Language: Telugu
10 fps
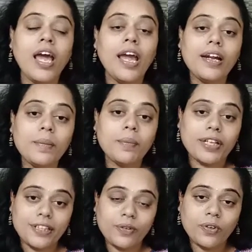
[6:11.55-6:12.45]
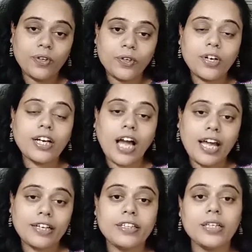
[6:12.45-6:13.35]
ఇట్లా ప్రతి ఒక్కటి కూడా
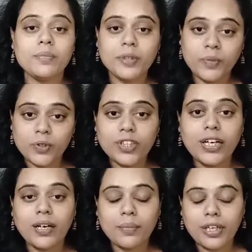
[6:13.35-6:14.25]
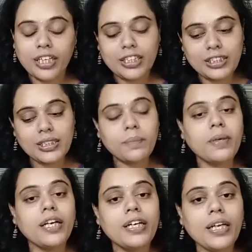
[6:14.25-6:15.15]
క్యారెక్టర్ మీద పోతాడనమాట నిజం చెప్పాలంటే